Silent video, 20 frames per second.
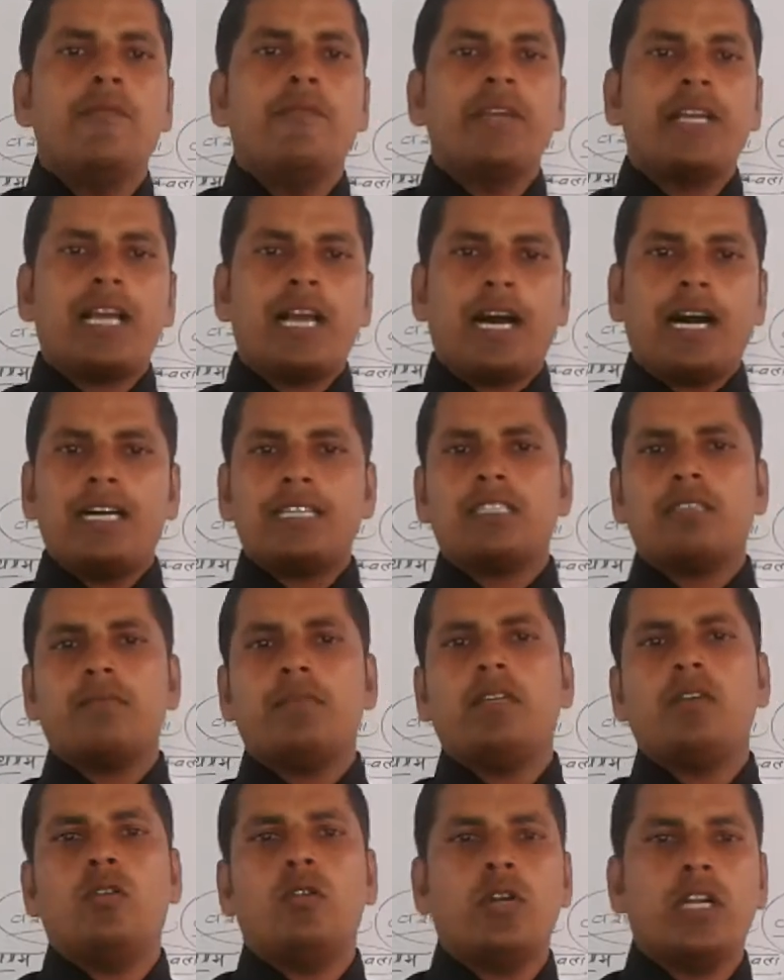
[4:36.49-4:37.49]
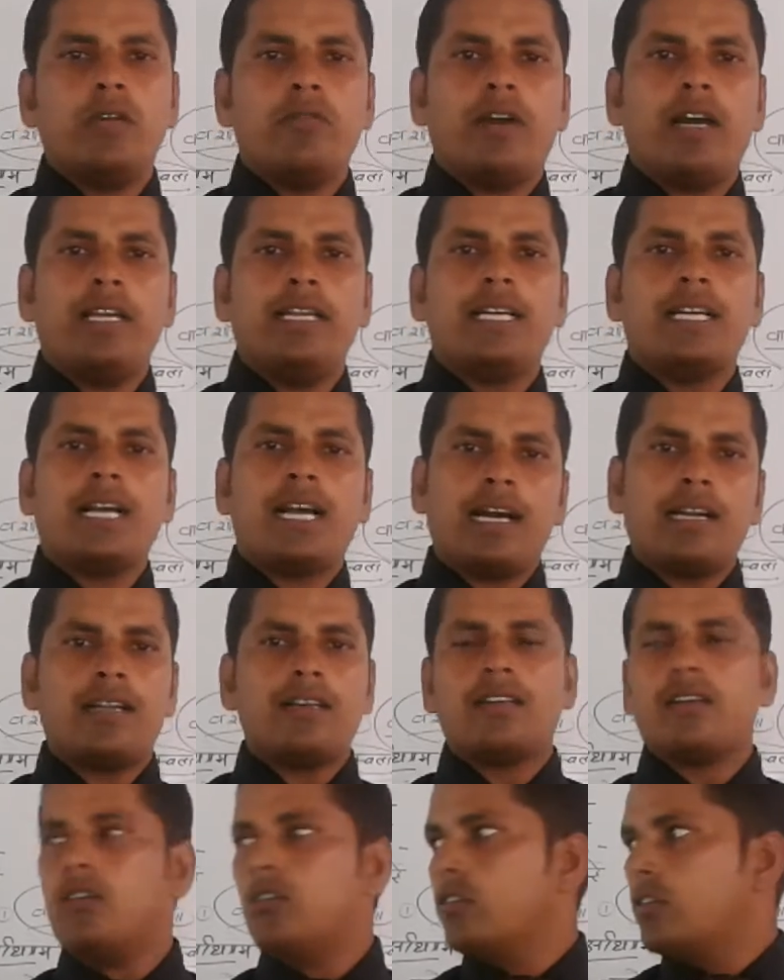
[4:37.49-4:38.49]
विकास में होने वाले
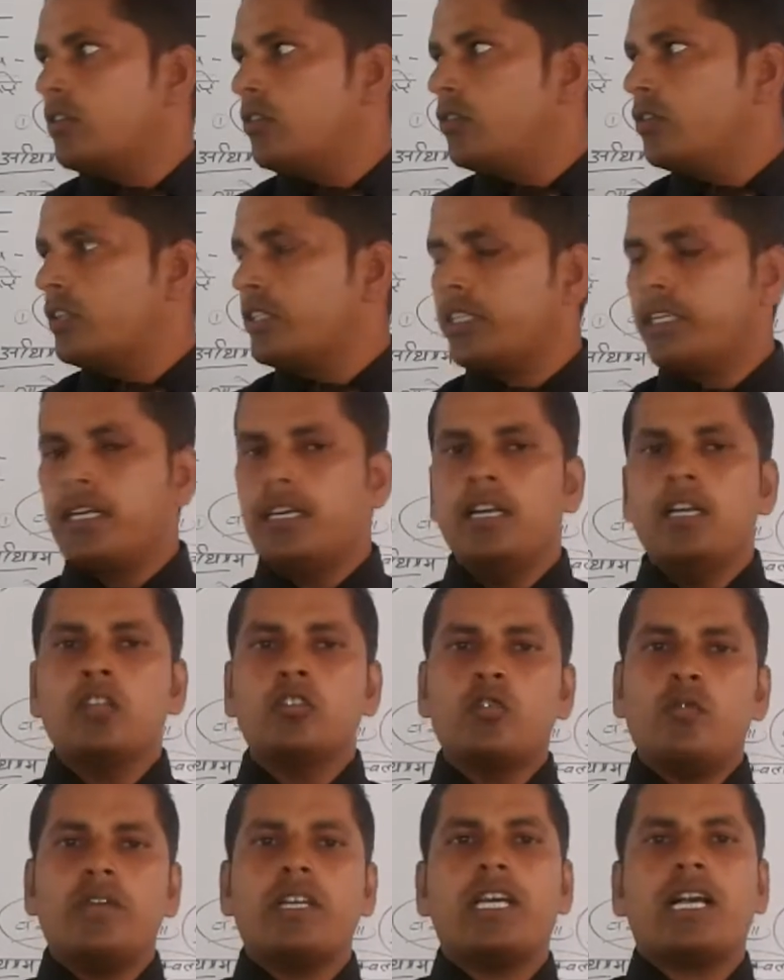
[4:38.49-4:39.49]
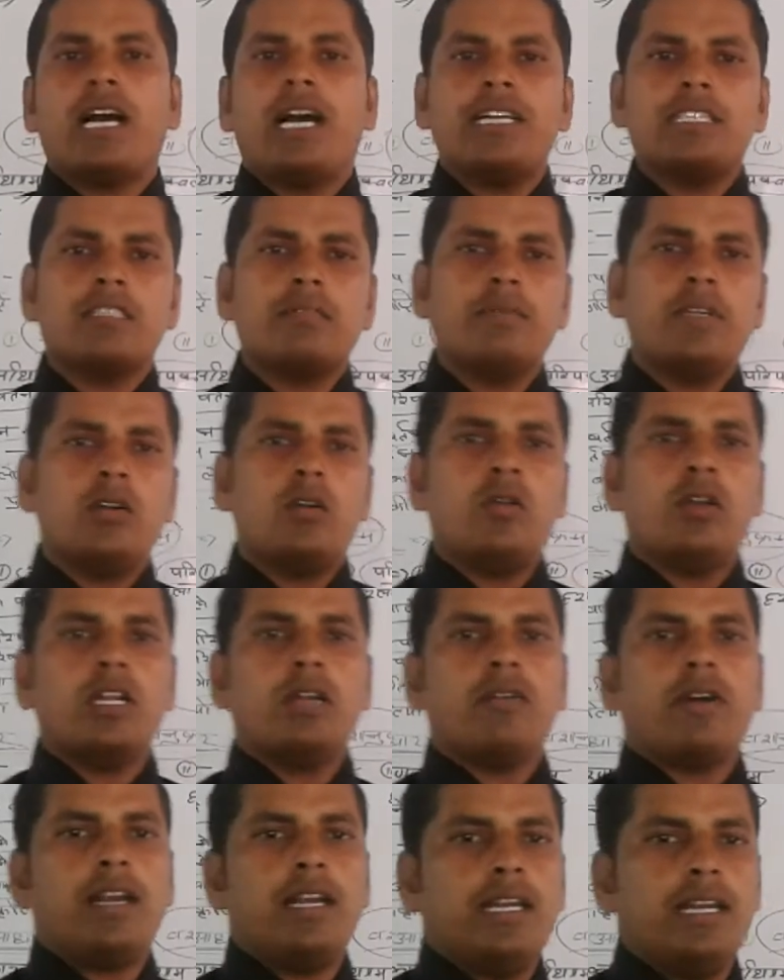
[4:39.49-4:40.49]
कारक कौन कौन से हैं तो विकास में
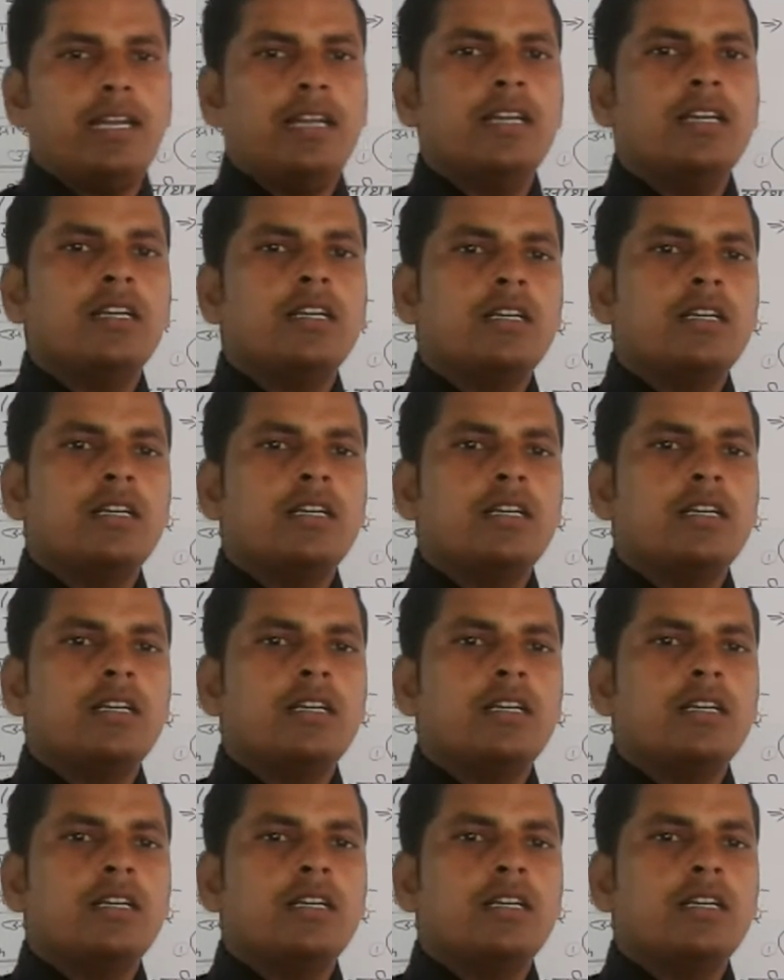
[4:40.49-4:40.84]
होने वाले